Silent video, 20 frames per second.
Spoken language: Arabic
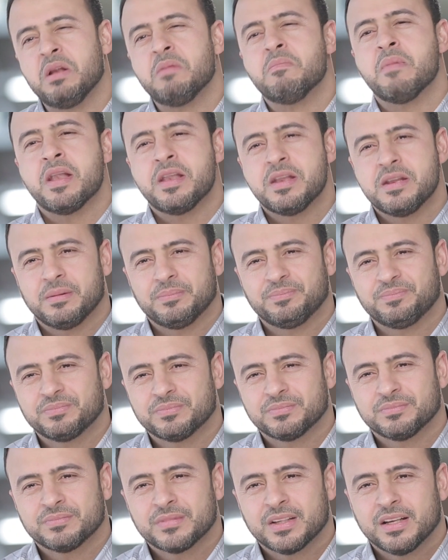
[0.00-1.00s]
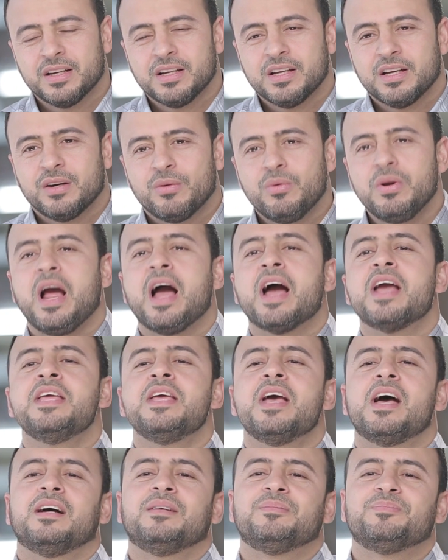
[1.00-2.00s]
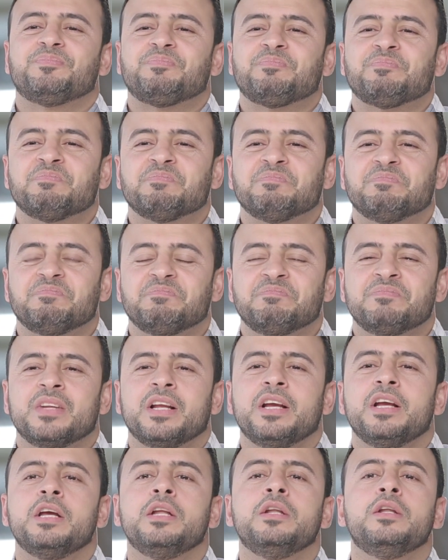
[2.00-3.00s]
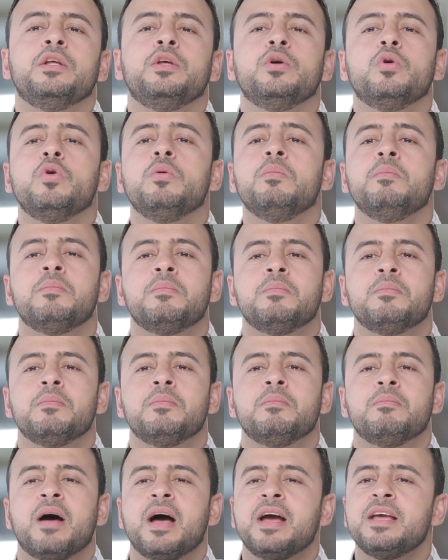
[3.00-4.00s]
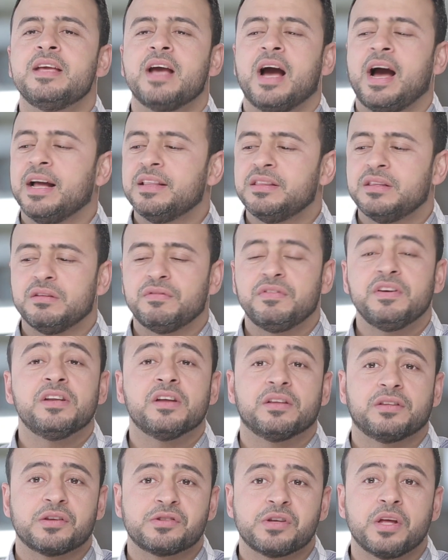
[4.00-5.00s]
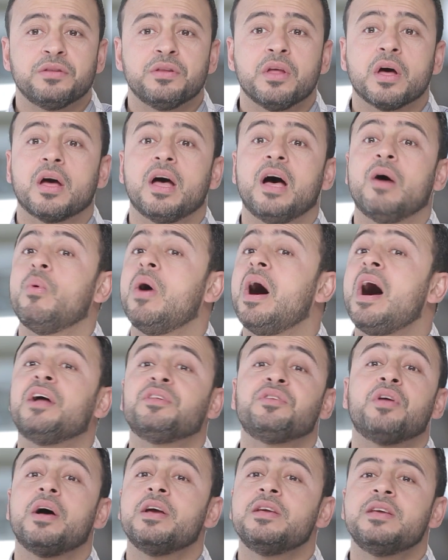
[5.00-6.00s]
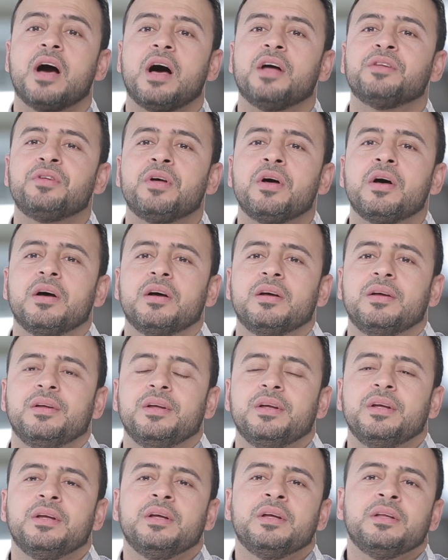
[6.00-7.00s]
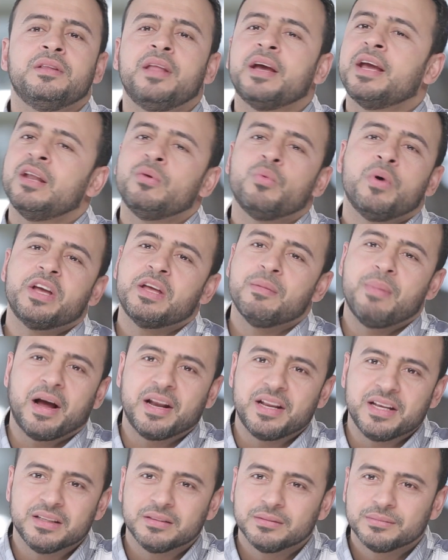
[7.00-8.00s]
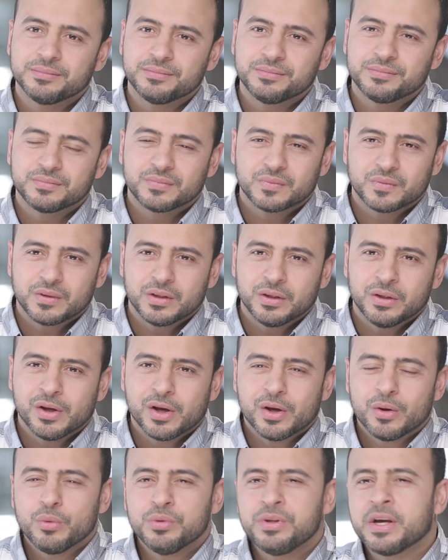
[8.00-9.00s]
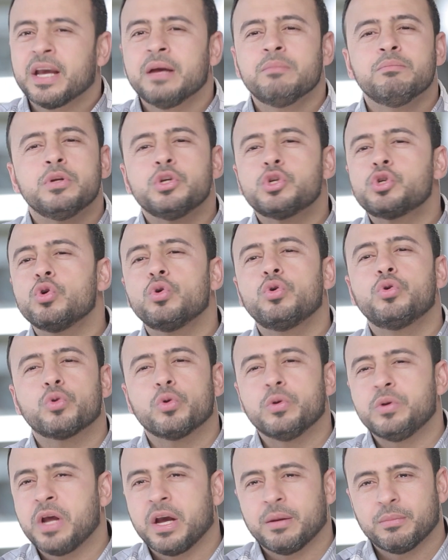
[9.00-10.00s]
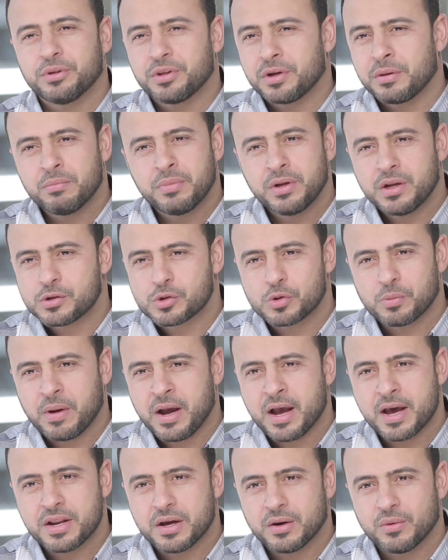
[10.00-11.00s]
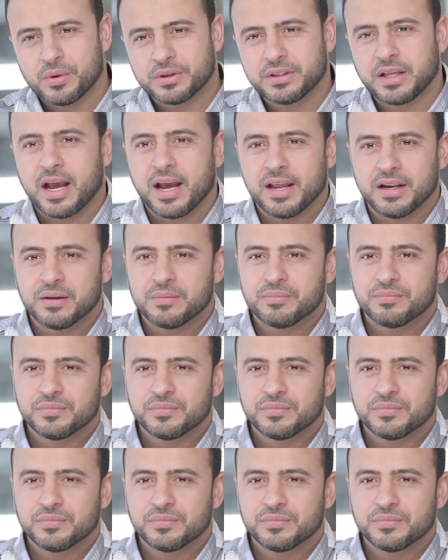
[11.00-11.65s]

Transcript: بالمن والحقيقة إن يوم ما أي حد فينا تصدق أو أعطى أي عطاء ده كان واجب عليه وده كان من شكره لنعمة ربنا سبحانه وتعالى